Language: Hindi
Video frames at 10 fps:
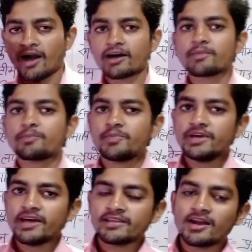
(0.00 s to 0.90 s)
अगर
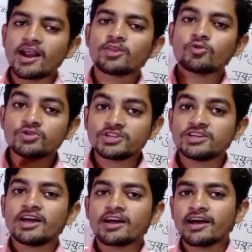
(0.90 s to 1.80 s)
पिए नाला तो
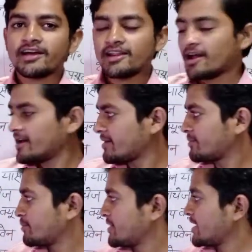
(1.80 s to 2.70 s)
जिए कहला
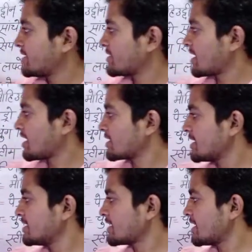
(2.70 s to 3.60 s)
पिए नाला
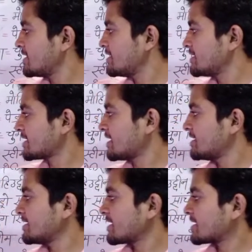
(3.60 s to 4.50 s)
यानी टल्ली
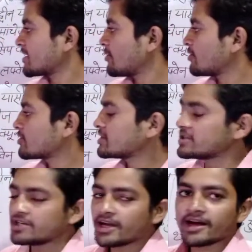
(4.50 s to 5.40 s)
टल्ली अगर ना हो तो
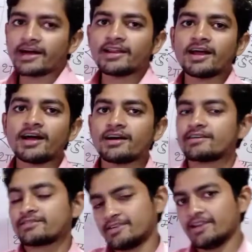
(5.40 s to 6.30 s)
जिए कहला
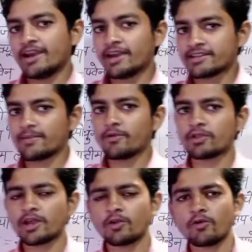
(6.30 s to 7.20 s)
ठीक है ऐसे
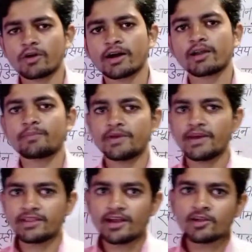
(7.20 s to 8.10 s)
बोलते हैं लोग अगर
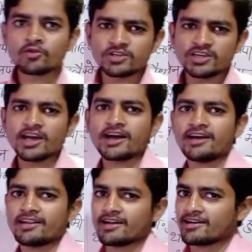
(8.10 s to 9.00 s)
पिए नाला तो जिए
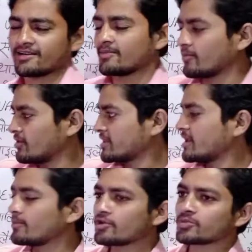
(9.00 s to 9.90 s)
कहला बोलते
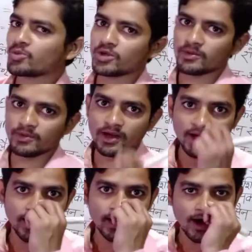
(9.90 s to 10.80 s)
हैं ना भोजपुरी में
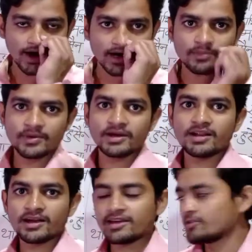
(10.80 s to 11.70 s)
अगर
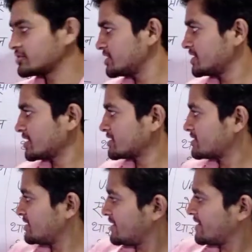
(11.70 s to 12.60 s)
पीना नहीं तो जीना
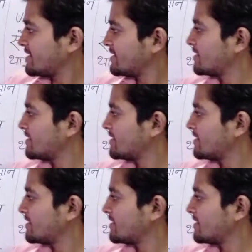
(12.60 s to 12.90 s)
किस लिए